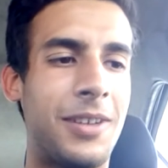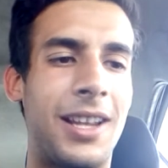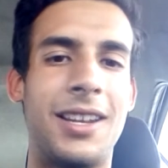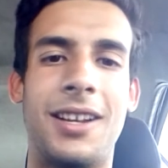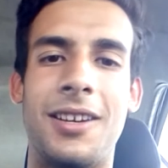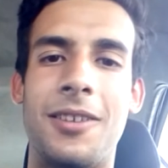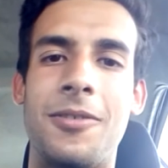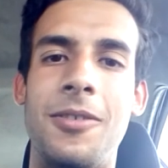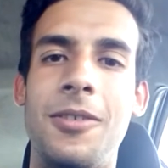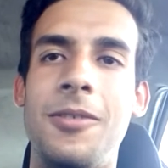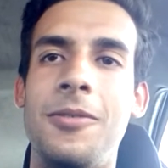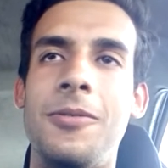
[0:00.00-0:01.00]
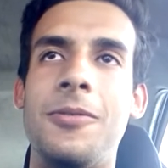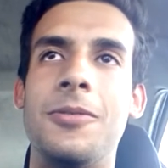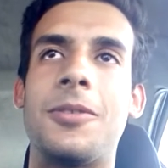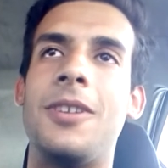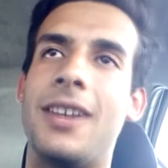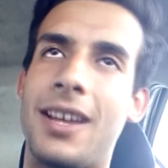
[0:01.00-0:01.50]
وتعنقنا الكل
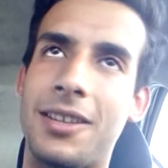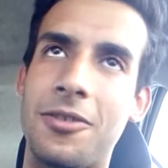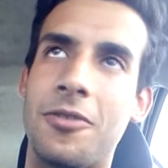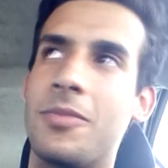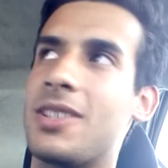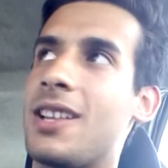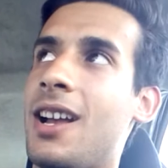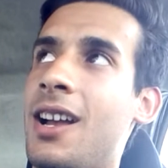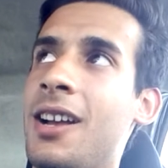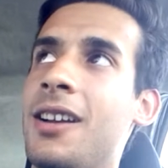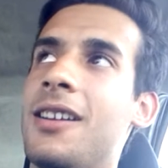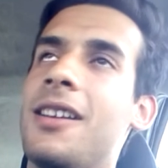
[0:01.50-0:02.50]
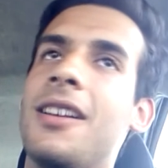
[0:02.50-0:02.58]
وتقولنا يعطيكم الصحة